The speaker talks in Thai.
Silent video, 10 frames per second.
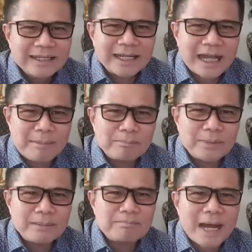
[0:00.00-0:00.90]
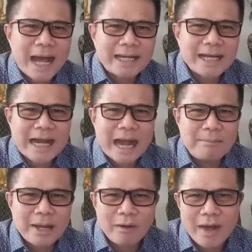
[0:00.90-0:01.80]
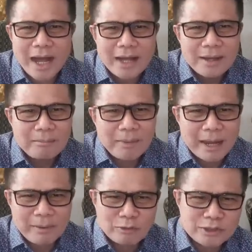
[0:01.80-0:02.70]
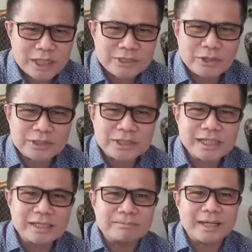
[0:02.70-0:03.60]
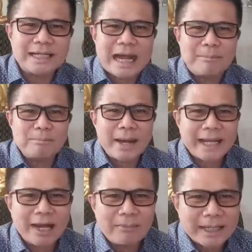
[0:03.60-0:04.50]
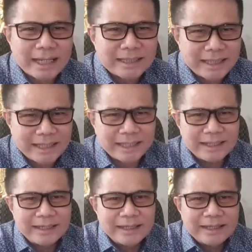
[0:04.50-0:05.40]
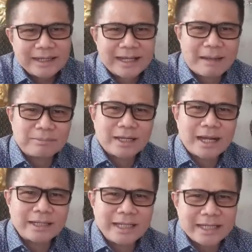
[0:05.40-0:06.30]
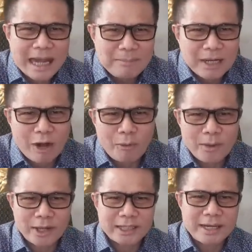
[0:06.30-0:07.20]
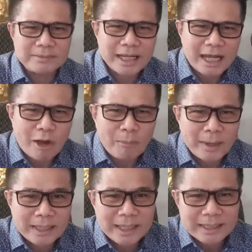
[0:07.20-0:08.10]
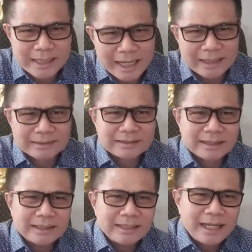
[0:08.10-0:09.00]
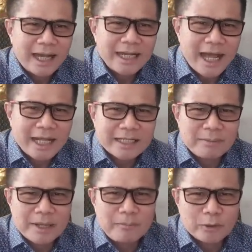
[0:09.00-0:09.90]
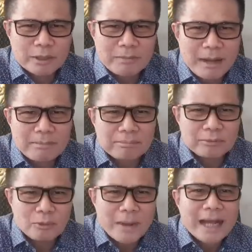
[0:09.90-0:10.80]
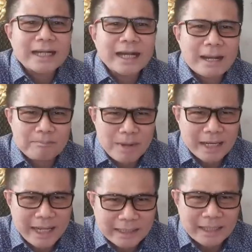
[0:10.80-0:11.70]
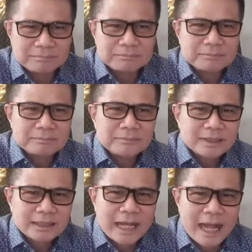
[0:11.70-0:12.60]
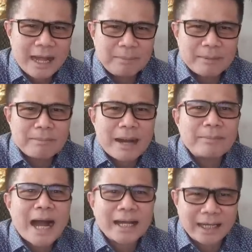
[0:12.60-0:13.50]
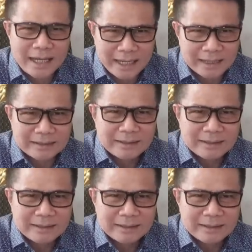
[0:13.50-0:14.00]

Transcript: นะครับเหมือนปลาได้น้ำหมายความว่าใหม่มันรู้สึกสดชื่นเหมือนน้ำใหม่เข้ามาทันทีนะครับทั้งนั้นที่น้ำเก่ามันก็เริ่มจะเก่าไปเรื่อยๆอันนี้อาจจะไม่พูดถึงพรรคทุกพรรคนะครับพรรคเล็กเนี่ยนะเป็นบางพรรคกันแล้วกัน